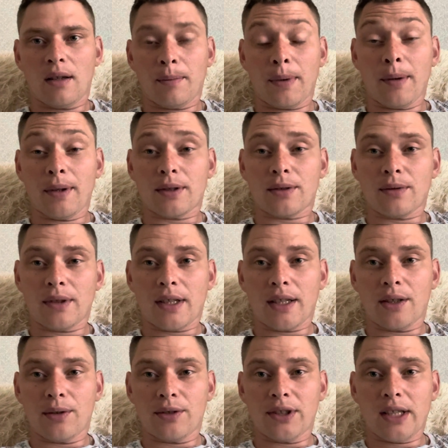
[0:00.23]
Приветствую,
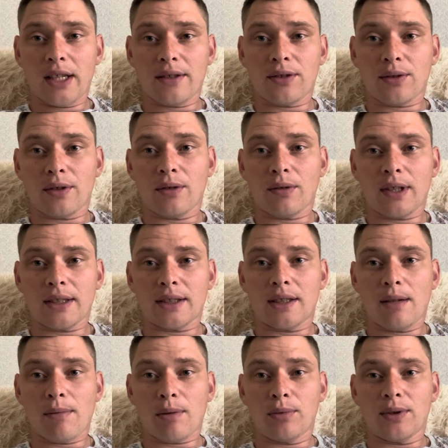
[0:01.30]
дорогие друзья! Сегодня у нас
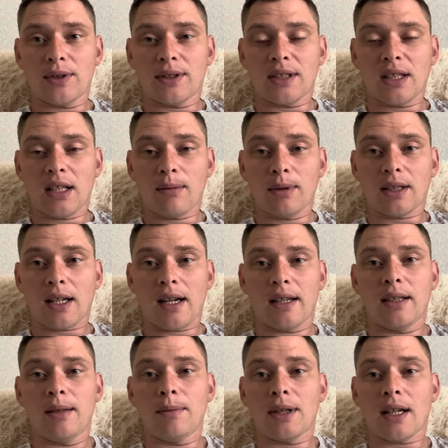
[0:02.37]
тема будет заработка, а
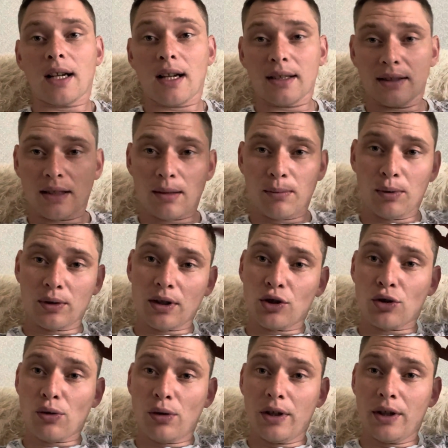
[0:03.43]
именно как заработать
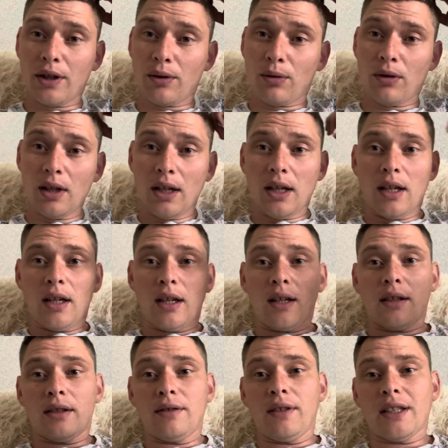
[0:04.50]
школьнику
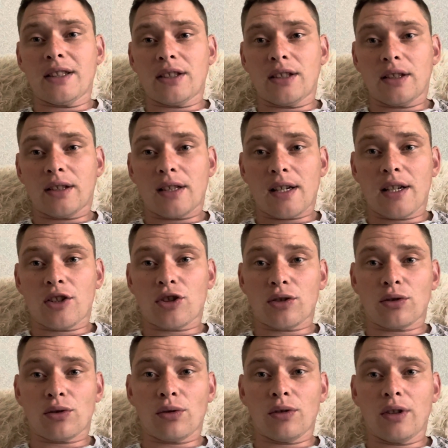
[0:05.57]

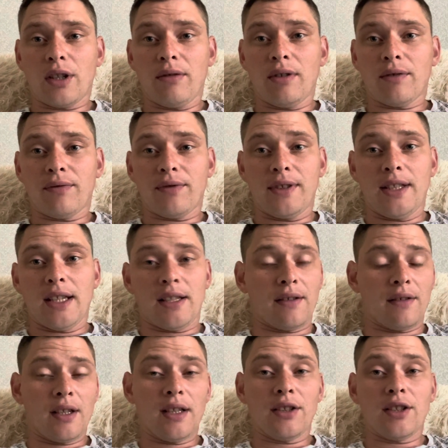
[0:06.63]
200-600 э, гривен в
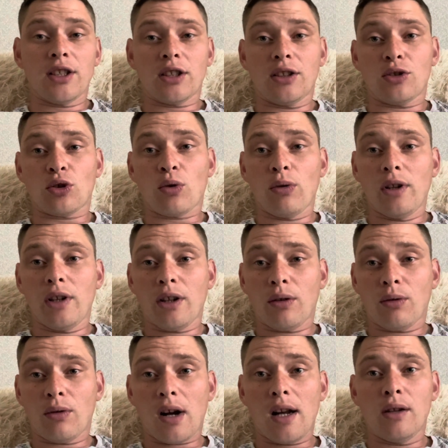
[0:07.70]
день. Или даже не
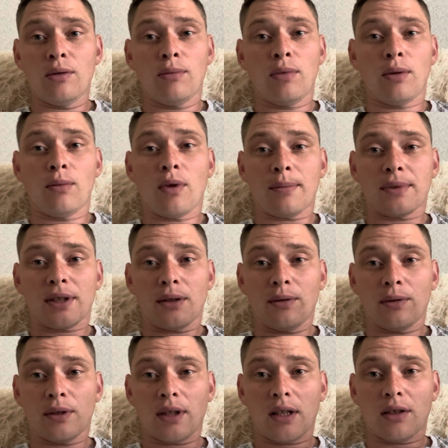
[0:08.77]
школьнику, а любому
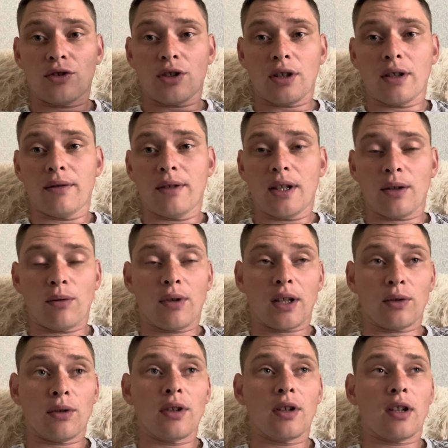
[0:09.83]
абсолютно человеку,
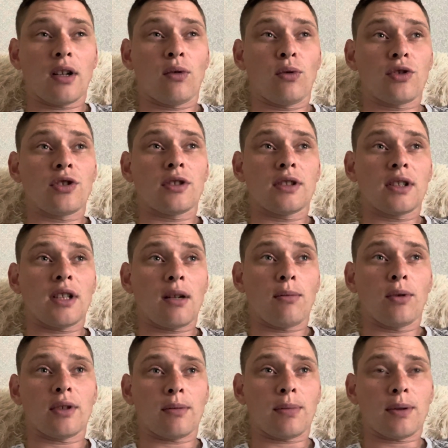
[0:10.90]
который хочет
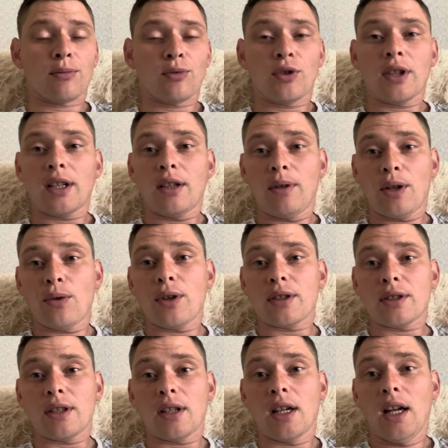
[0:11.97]
заработать. Потому что я не верю,
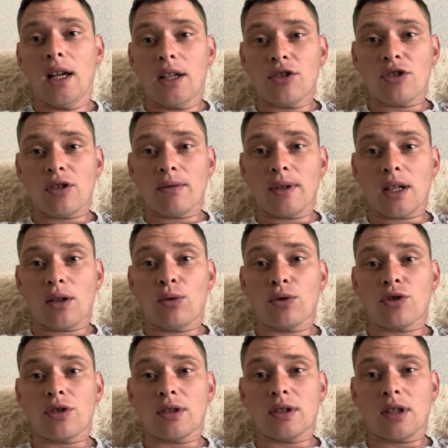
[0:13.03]
если человек
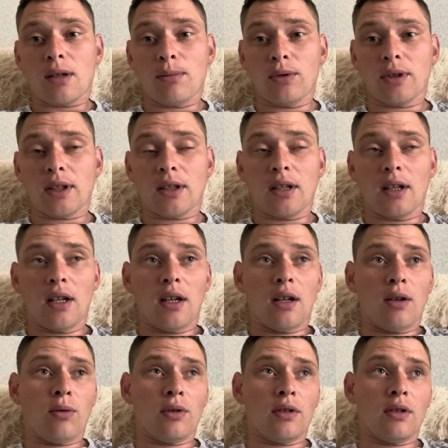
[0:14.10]
хочет заработать,
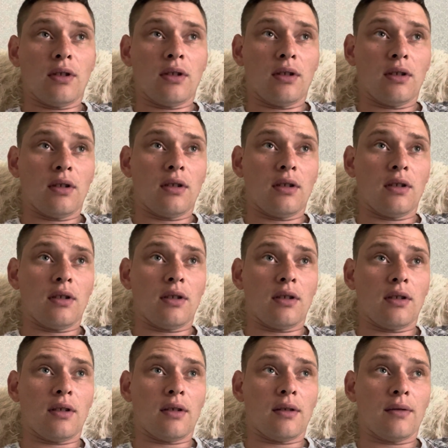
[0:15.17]
он
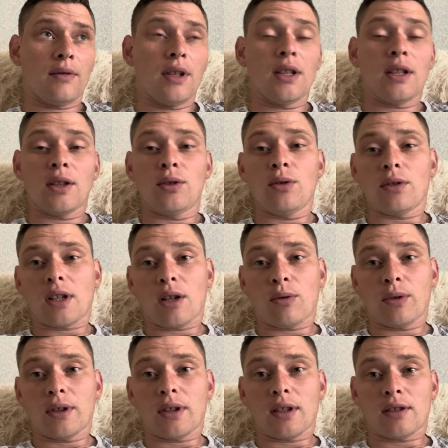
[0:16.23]
э, не найдет
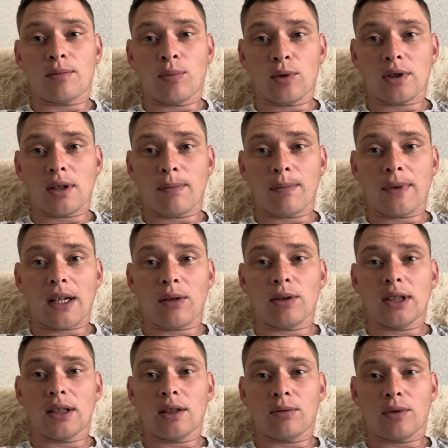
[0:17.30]
какой-то способ. Так вот
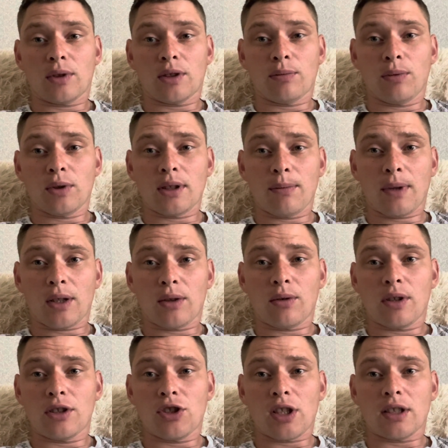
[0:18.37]
этот вот способ,
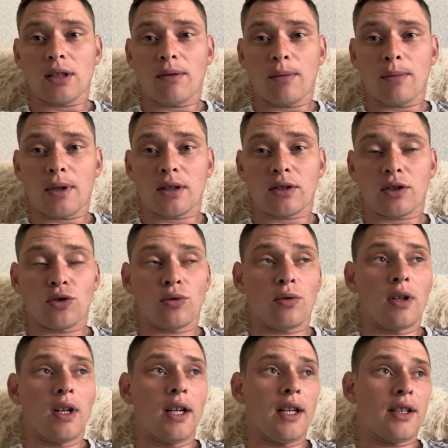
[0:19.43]
который сейчас я вам
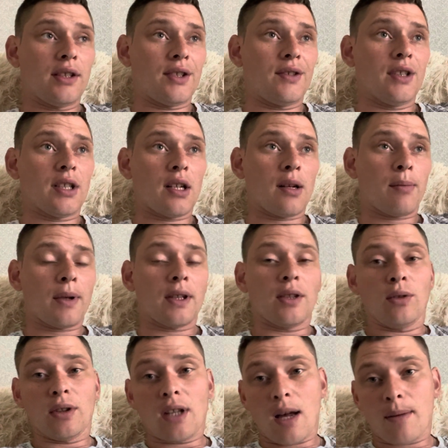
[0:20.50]
расскажу, действительно
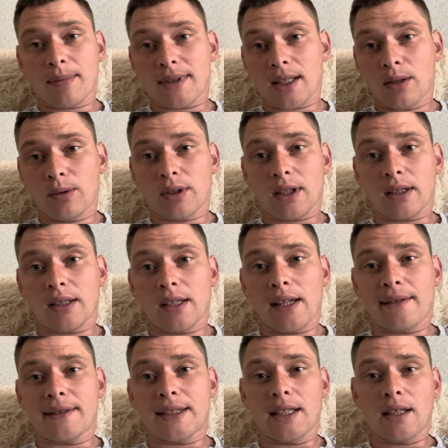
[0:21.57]
подойдет абсолютно для
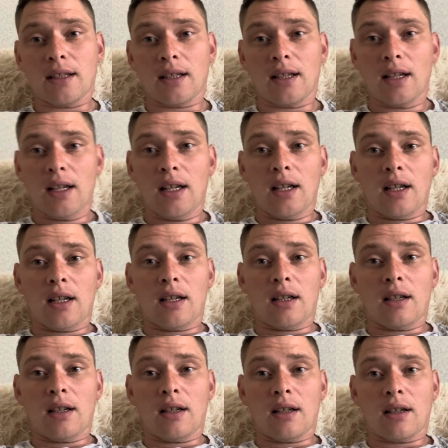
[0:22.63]
всех,
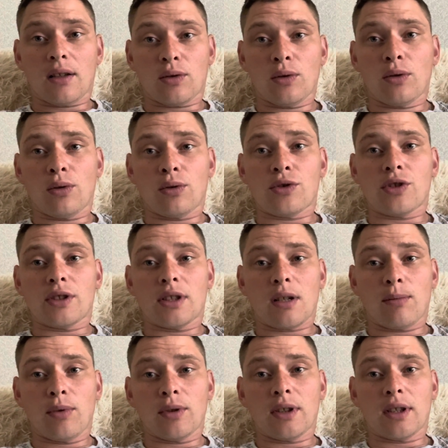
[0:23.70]
э, кто хочет
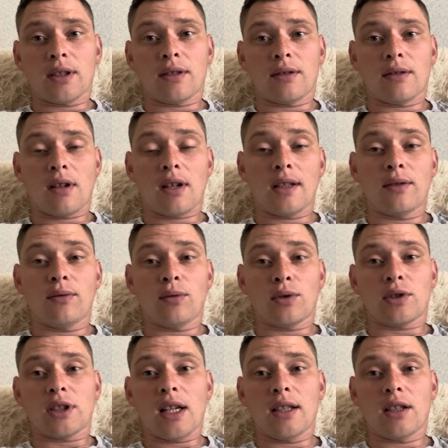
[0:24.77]
заработать от
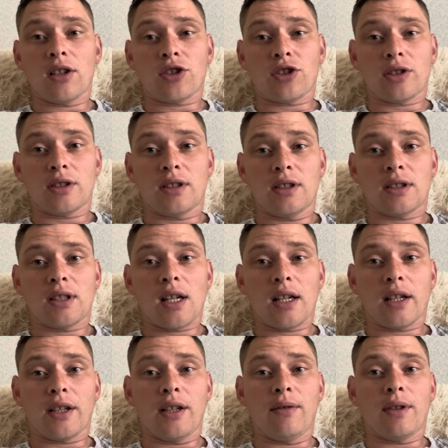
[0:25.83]
200 до 600
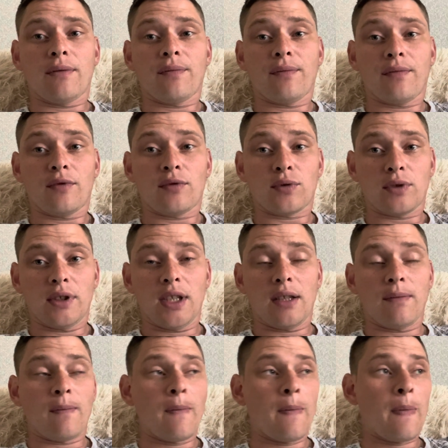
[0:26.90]
гривен в день.